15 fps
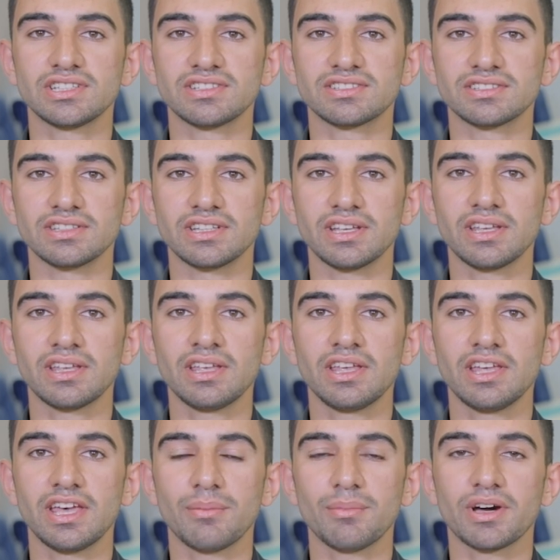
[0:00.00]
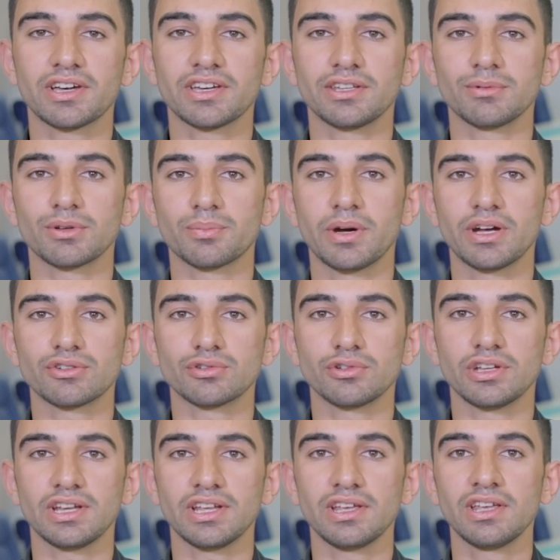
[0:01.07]
içerisinde hem akademik
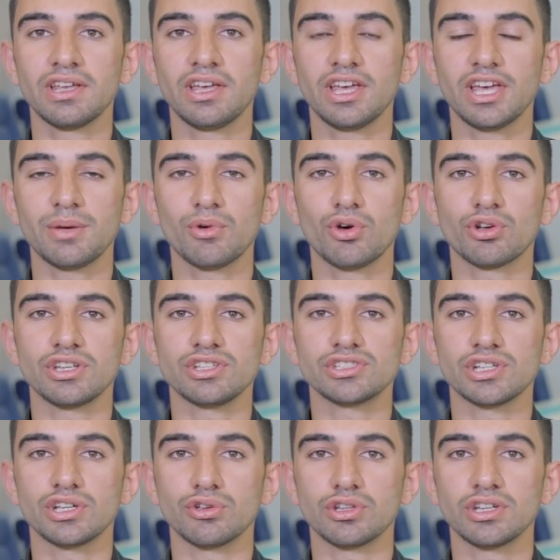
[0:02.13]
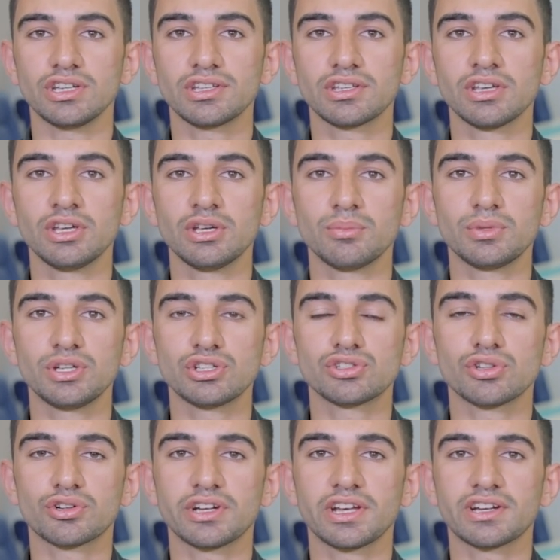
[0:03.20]
personele hem öğrenciye yönelik
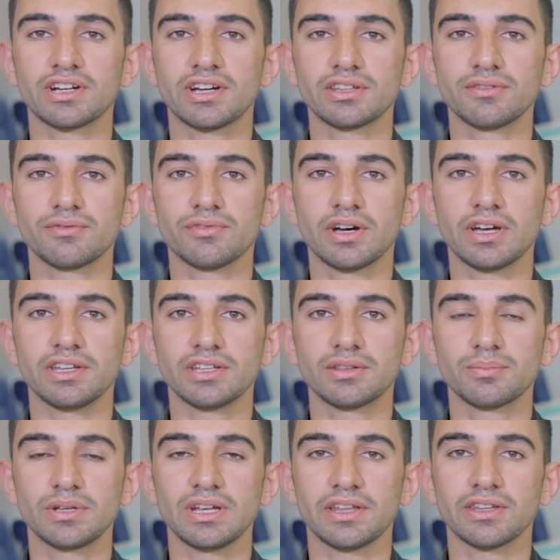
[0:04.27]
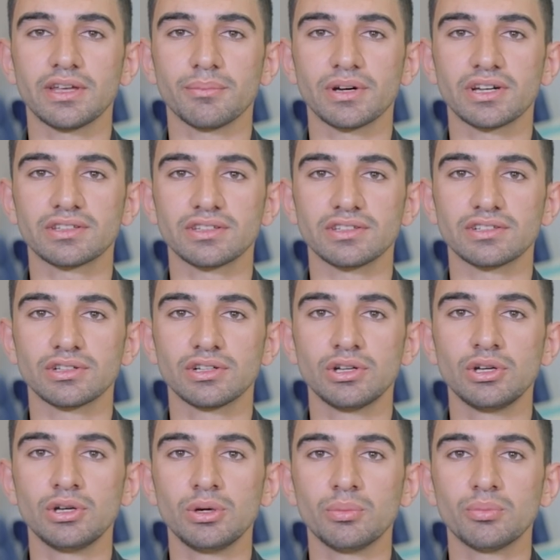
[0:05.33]
birçok rekreatif faaliyet planlanmaktadır.
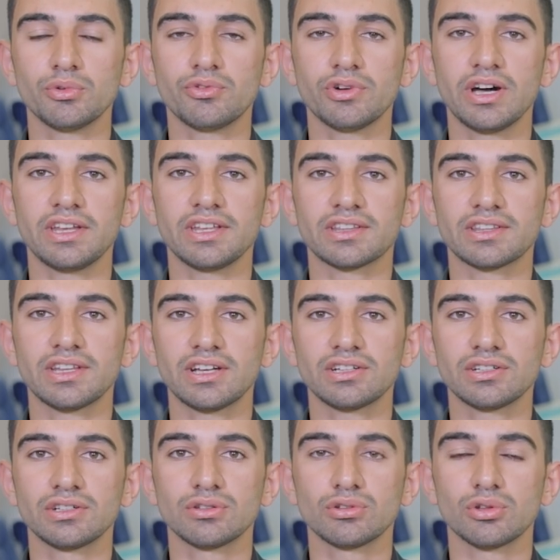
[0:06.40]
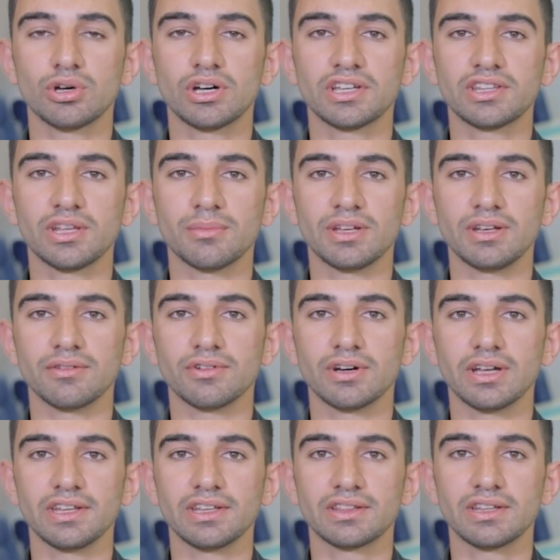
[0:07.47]
Bu faaliyetler doğa temelli
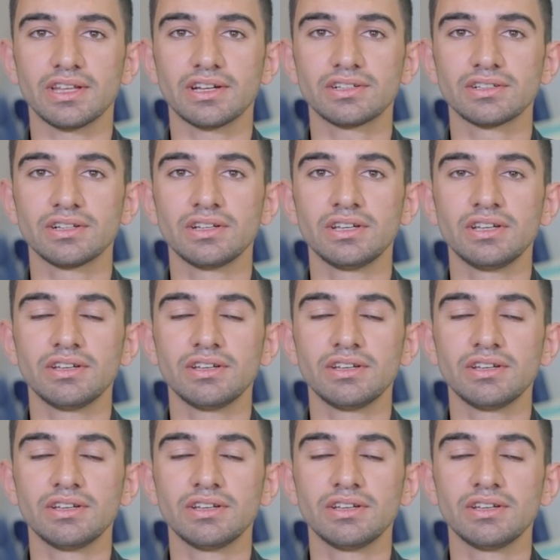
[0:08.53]
faaliyetler